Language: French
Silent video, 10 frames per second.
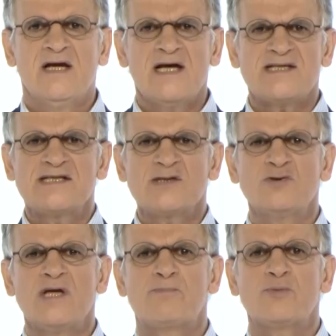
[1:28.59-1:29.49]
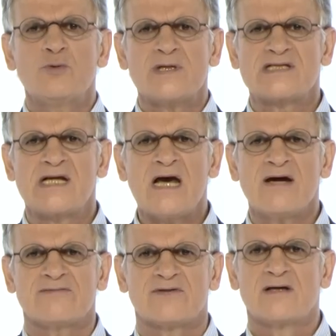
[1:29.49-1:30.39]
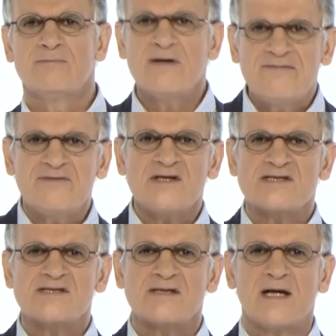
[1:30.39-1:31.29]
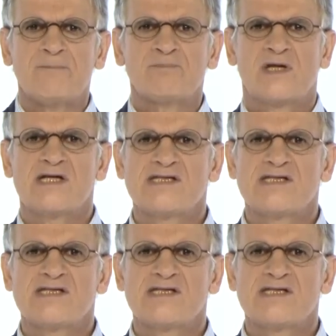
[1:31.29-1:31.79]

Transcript: Ainsi tu n'es plus esclave, mais fils et